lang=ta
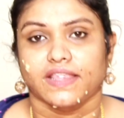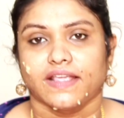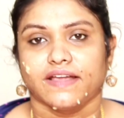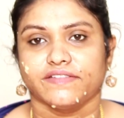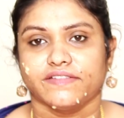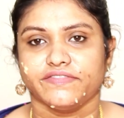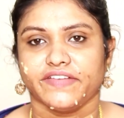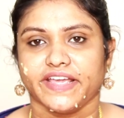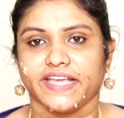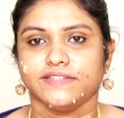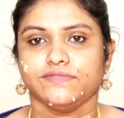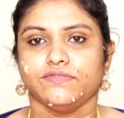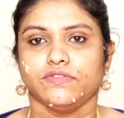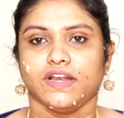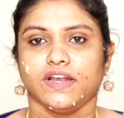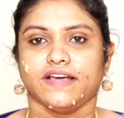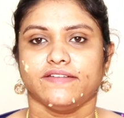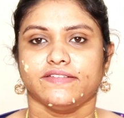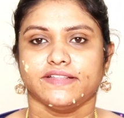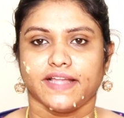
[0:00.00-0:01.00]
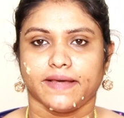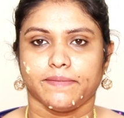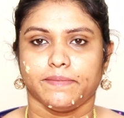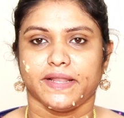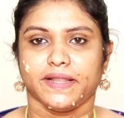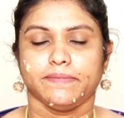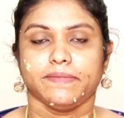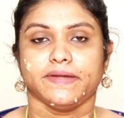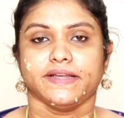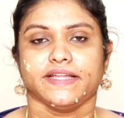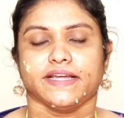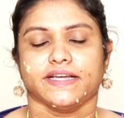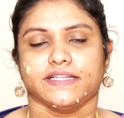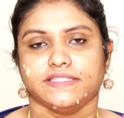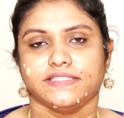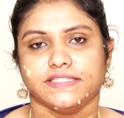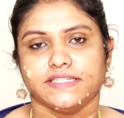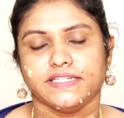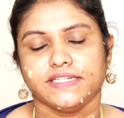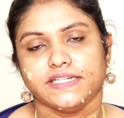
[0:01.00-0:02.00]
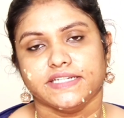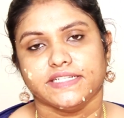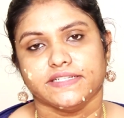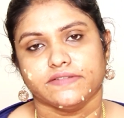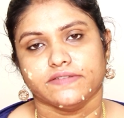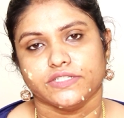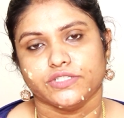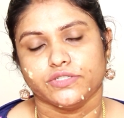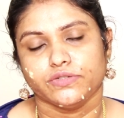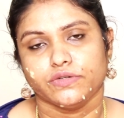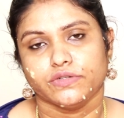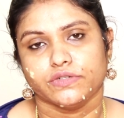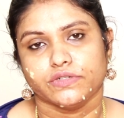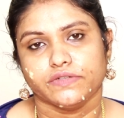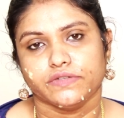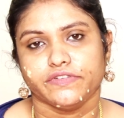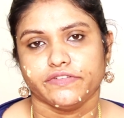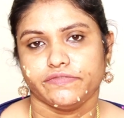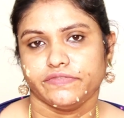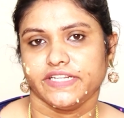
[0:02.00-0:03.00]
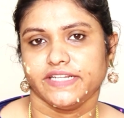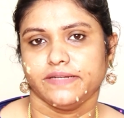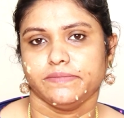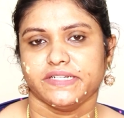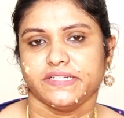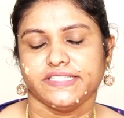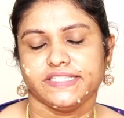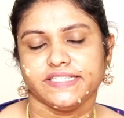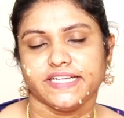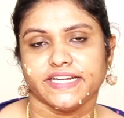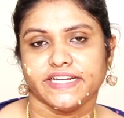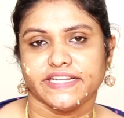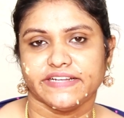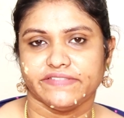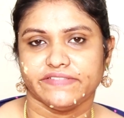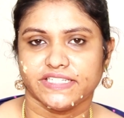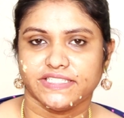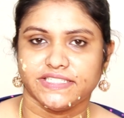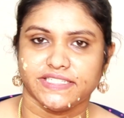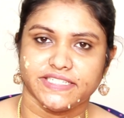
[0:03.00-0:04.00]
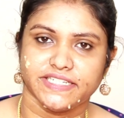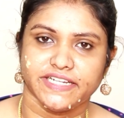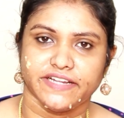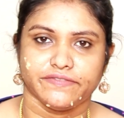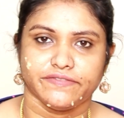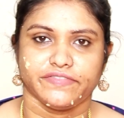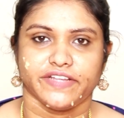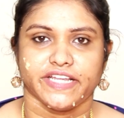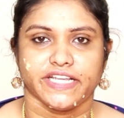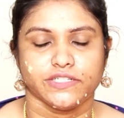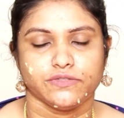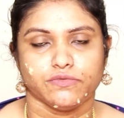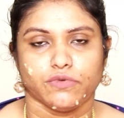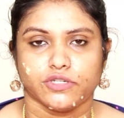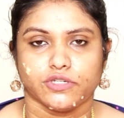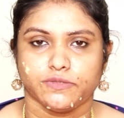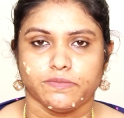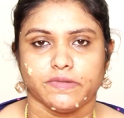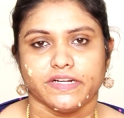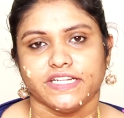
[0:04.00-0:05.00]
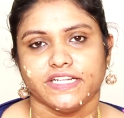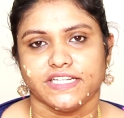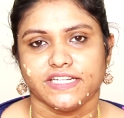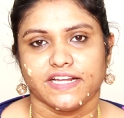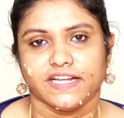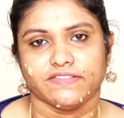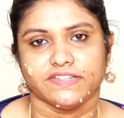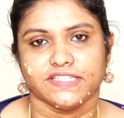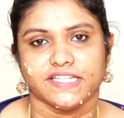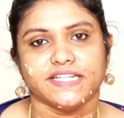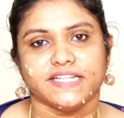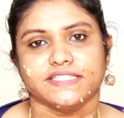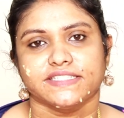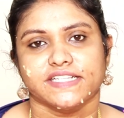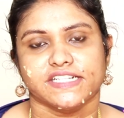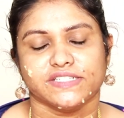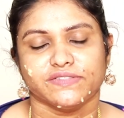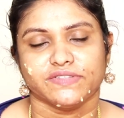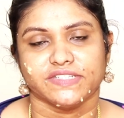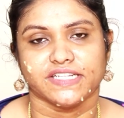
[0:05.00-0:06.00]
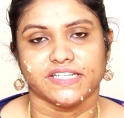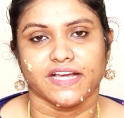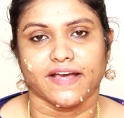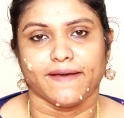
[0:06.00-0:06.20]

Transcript: நான் ஃபேஸ் ஃபுல்லாக வந்து அப்ளை பண்ணியாச்சு இது வந்து ஒரு ஃபிஃப்டீன் மினிட்ஸ் கிட்ட வச்சுட்டு என் ஃபேஸ் வாஷ் பண்ணிவிட்டு நான் வந்து ரிசல்ட்ஸ் வந்து